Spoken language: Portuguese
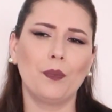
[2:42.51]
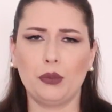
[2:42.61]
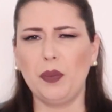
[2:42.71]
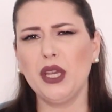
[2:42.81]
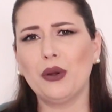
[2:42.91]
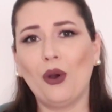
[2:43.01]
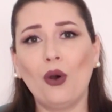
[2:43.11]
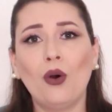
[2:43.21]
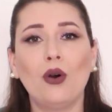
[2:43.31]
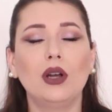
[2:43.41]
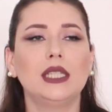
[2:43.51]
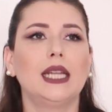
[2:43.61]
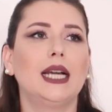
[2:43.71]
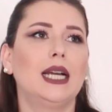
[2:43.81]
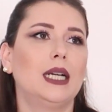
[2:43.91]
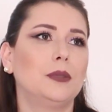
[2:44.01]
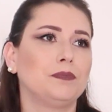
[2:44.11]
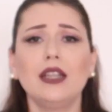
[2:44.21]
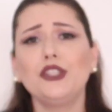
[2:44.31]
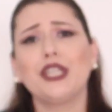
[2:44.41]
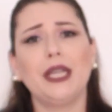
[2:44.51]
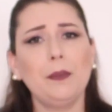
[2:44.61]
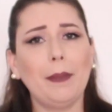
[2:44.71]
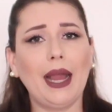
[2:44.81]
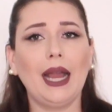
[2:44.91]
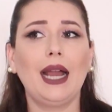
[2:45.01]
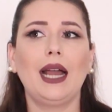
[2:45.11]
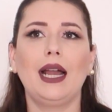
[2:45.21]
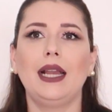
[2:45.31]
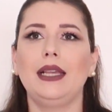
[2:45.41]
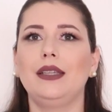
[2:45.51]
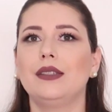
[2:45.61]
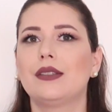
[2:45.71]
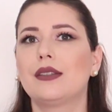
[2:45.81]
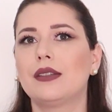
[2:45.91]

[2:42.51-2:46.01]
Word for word: dipirona, antigripais,